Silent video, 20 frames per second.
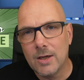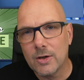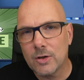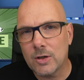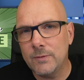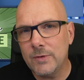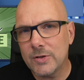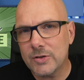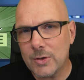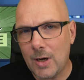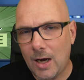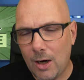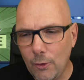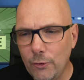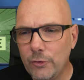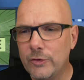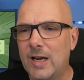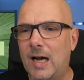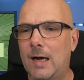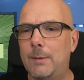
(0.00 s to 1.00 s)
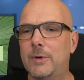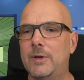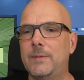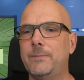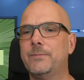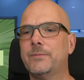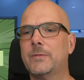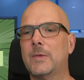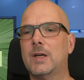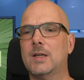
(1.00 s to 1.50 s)
Kommen wir zur Aufnahme.
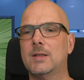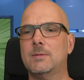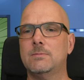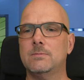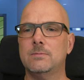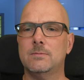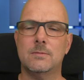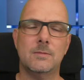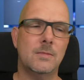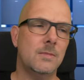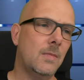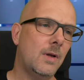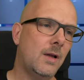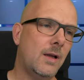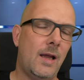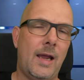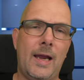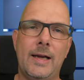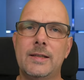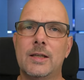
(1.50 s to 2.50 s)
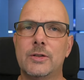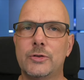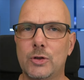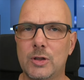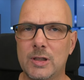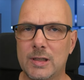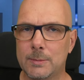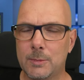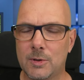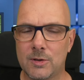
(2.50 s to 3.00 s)
Ähm, hängt
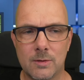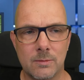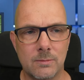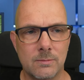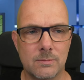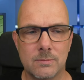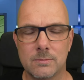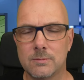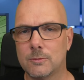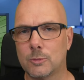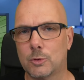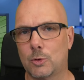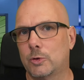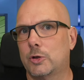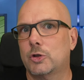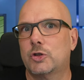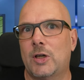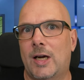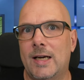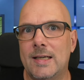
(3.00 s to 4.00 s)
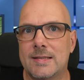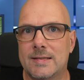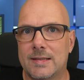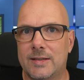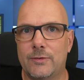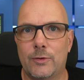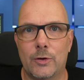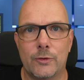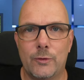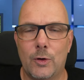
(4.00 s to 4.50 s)
natürlich immer oder unterscheidet
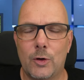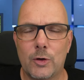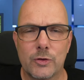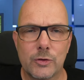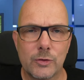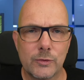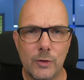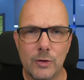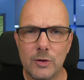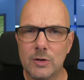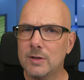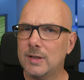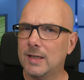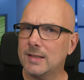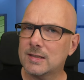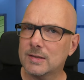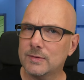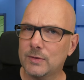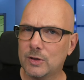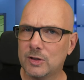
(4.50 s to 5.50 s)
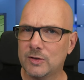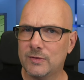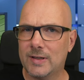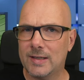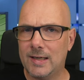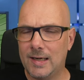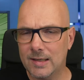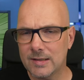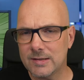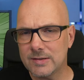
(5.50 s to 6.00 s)
sich von Woche zu Woche. Letzte Woche war
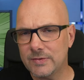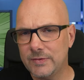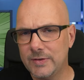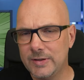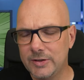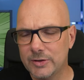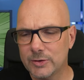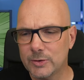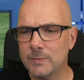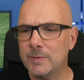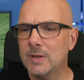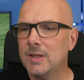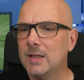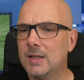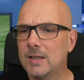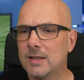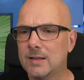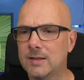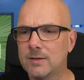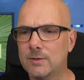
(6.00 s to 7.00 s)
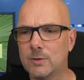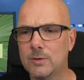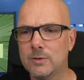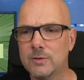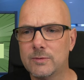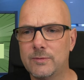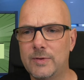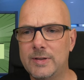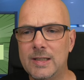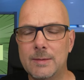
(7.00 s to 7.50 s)
ein langes Video äh,
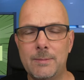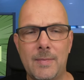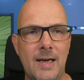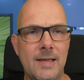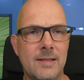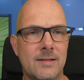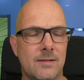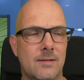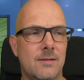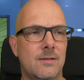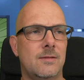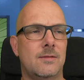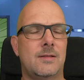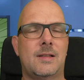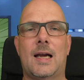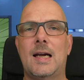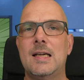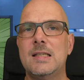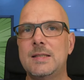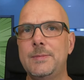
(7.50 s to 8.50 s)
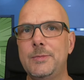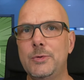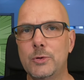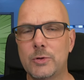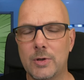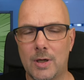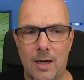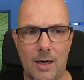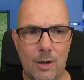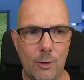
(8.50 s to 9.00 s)
und wenn ihr meint, 30
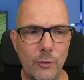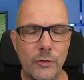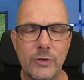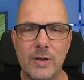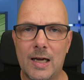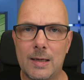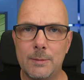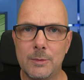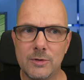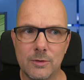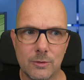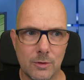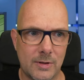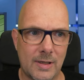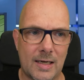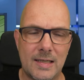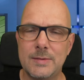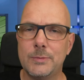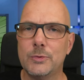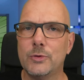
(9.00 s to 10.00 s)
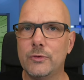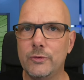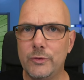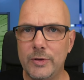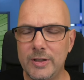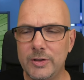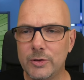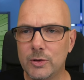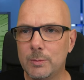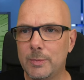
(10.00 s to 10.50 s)
Minuten Aufnahme oder 30 Minuten
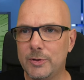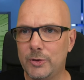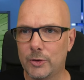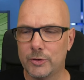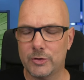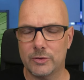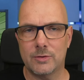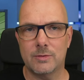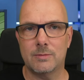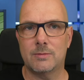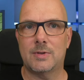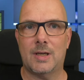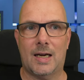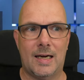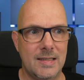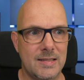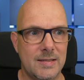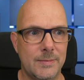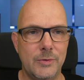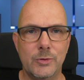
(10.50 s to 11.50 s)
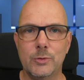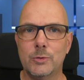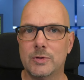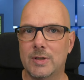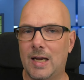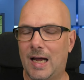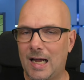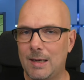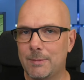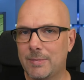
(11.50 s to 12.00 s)
Video bedeutet 30
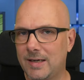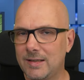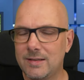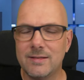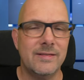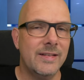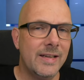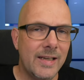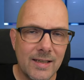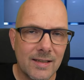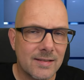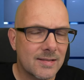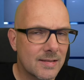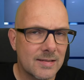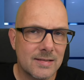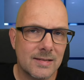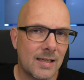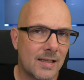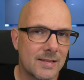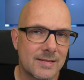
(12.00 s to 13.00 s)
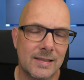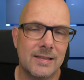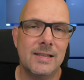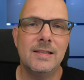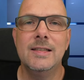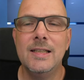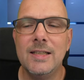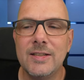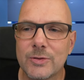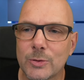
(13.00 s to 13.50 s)
Minuten Arbeit, nee, das ist tatsächlich
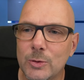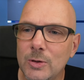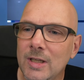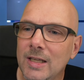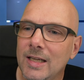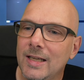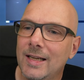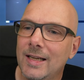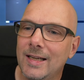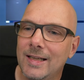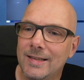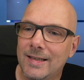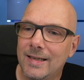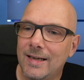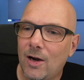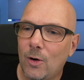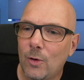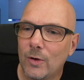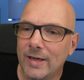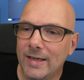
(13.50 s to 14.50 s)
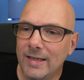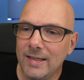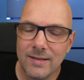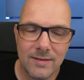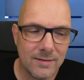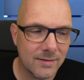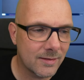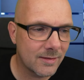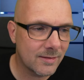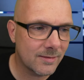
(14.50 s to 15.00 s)
nicht so, denn auch
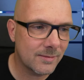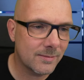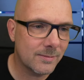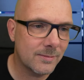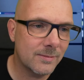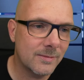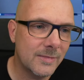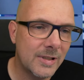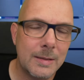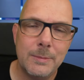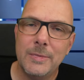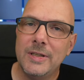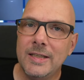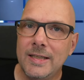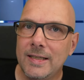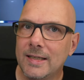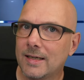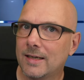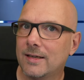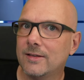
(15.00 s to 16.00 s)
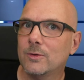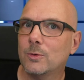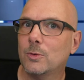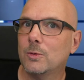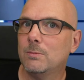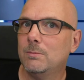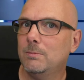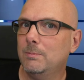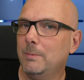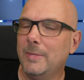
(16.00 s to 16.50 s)
ich äh, nehme hier in
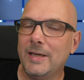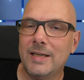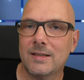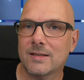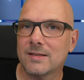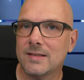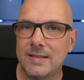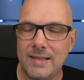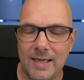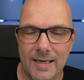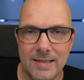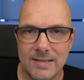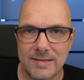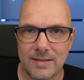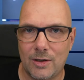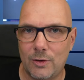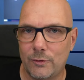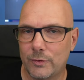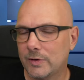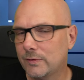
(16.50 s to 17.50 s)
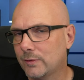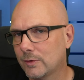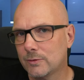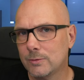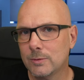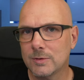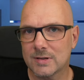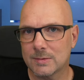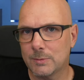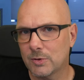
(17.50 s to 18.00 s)
mehreren Takes auf. Ich
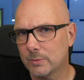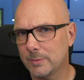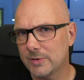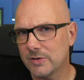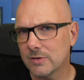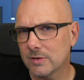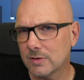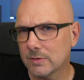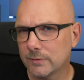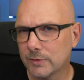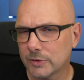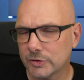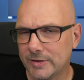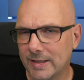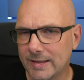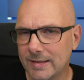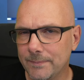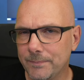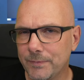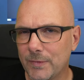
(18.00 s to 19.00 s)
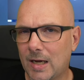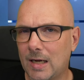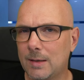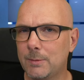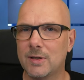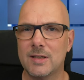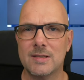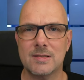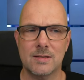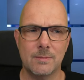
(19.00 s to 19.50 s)
versuche das mal so ein bisschen zu verstecken,
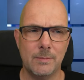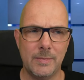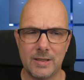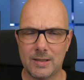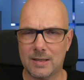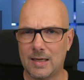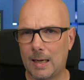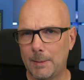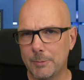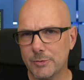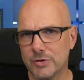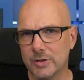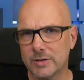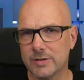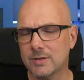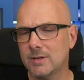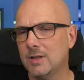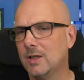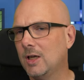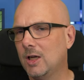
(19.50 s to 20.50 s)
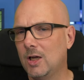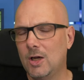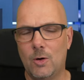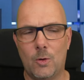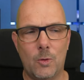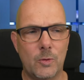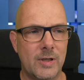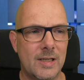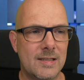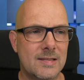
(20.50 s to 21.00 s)
aber es sind mehrere Abschnitte
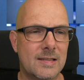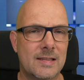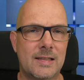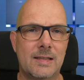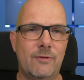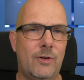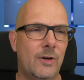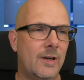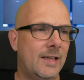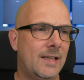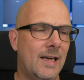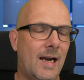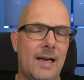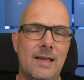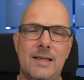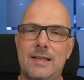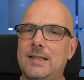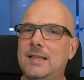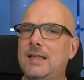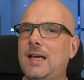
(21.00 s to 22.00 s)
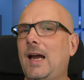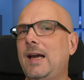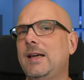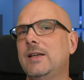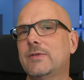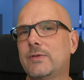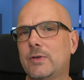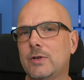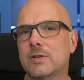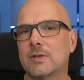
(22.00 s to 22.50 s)
und es vergeht eigentlich
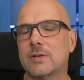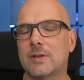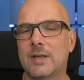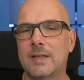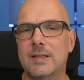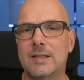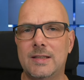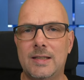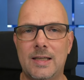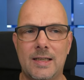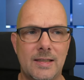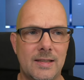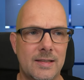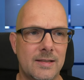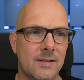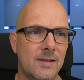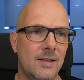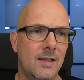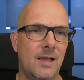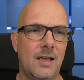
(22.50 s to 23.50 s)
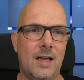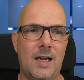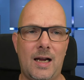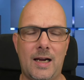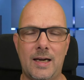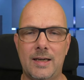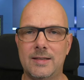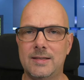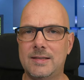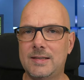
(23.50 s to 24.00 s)
keine Woche, in der ich
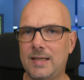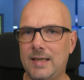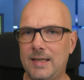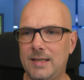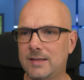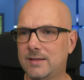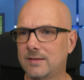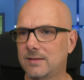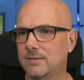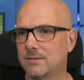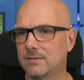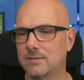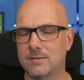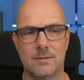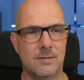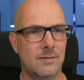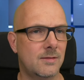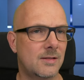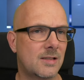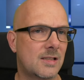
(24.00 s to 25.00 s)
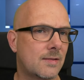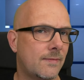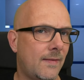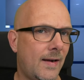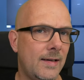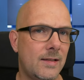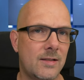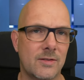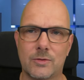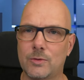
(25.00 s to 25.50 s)
ein Take ein
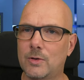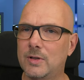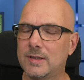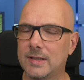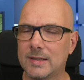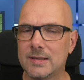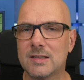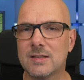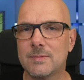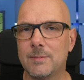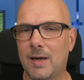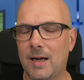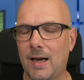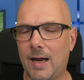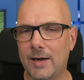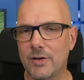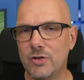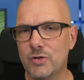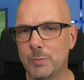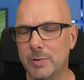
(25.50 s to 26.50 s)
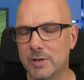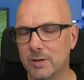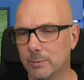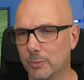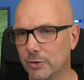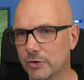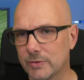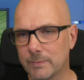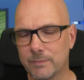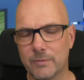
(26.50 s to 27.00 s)
zweites oder ein drittes Mal einspielen
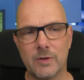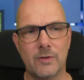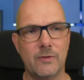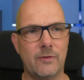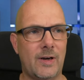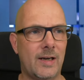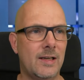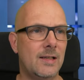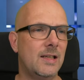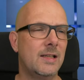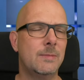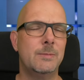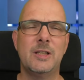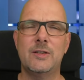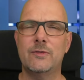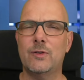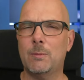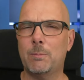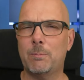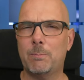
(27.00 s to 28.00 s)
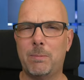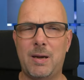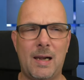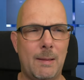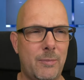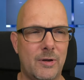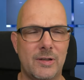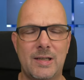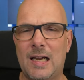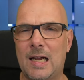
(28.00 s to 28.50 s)
muss, weil ich mich
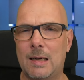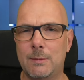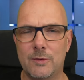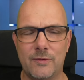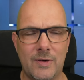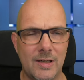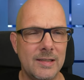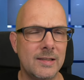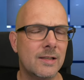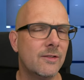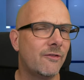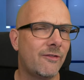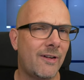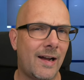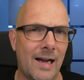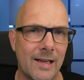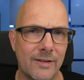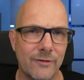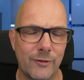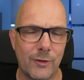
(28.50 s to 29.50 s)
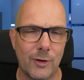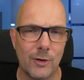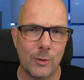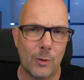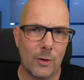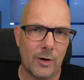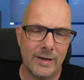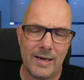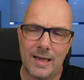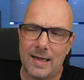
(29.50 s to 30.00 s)
verplappert habe, weil ich einen Faden
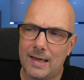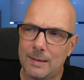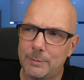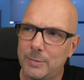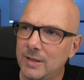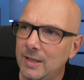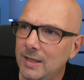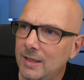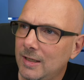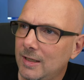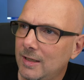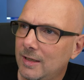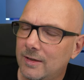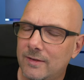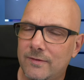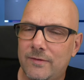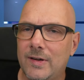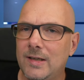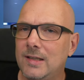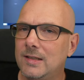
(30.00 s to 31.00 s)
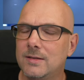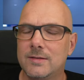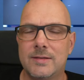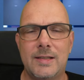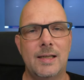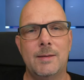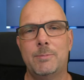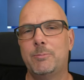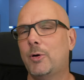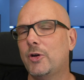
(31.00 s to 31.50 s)
verloren habe, weil
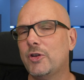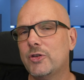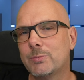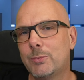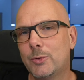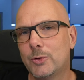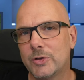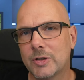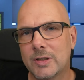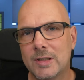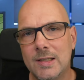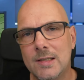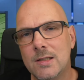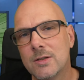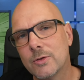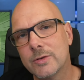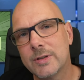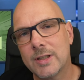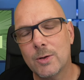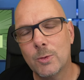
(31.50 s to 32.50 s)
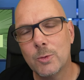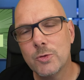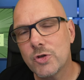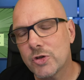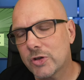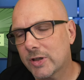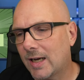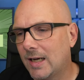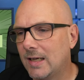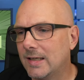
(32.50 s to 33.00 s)
der Postbote klingelt und der Hund
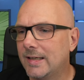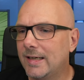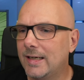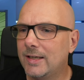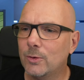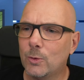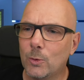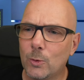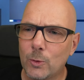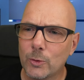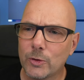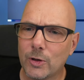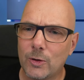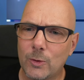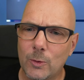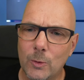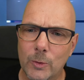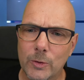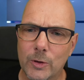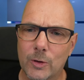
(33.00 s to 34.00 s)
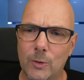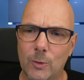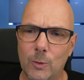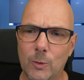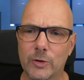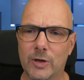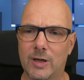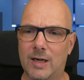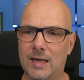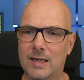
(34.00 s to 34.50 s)
steil geht oder, oder,
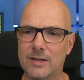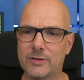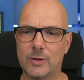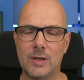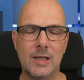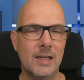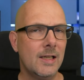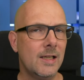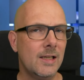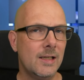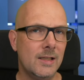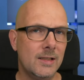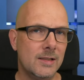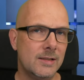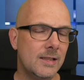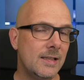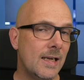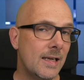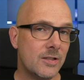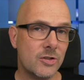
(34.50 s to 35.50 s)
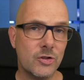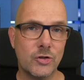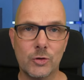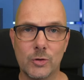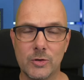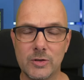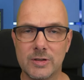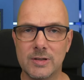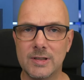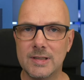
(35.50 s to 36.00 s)
oder. Also die nächste
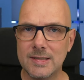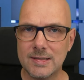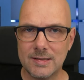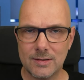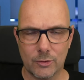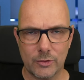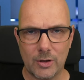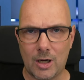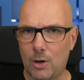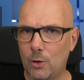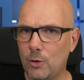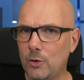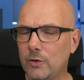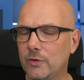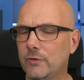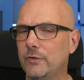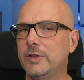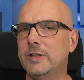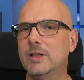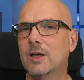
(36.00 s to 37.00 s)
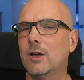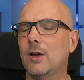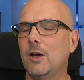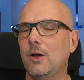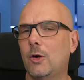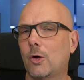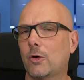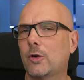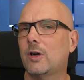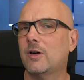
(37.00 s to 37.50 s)
Stunde ist dort auch wieder
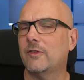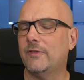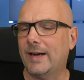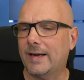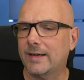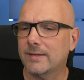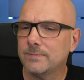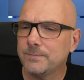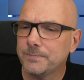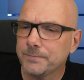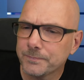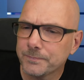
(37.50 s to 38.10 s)
locker weg.